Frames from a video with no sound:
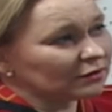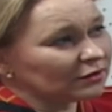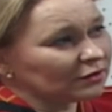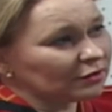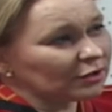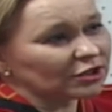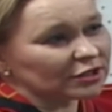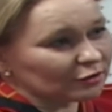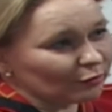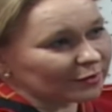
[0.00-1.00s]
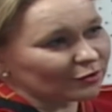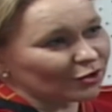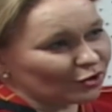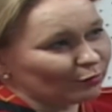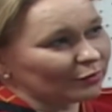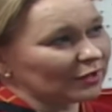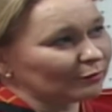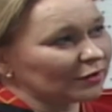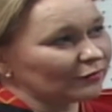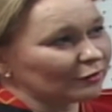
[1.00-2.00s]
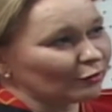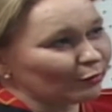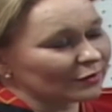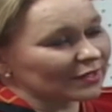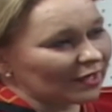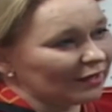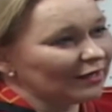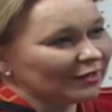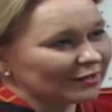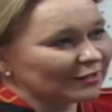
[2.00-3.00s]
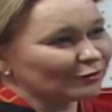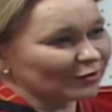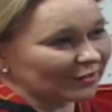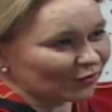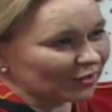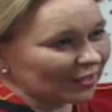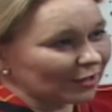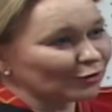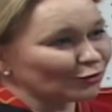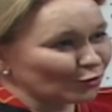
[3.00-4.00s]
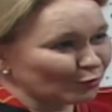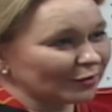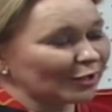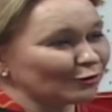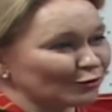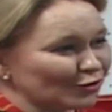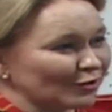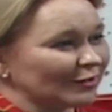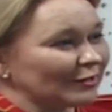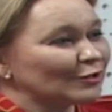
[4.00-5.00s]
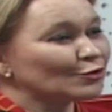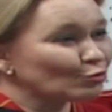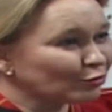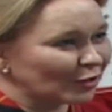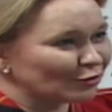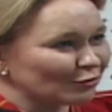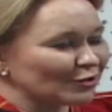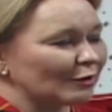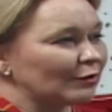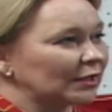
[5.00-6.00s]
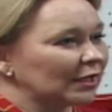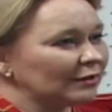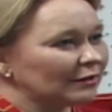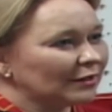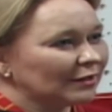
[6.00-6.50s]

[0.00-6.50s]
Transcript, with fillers: prawda? Y, I ja się z tego bardzo cieszę, bo dla mnie Wielkopolska to zawsze zaradność, gospodarność, y, skuteczność działania. Przypomnijmy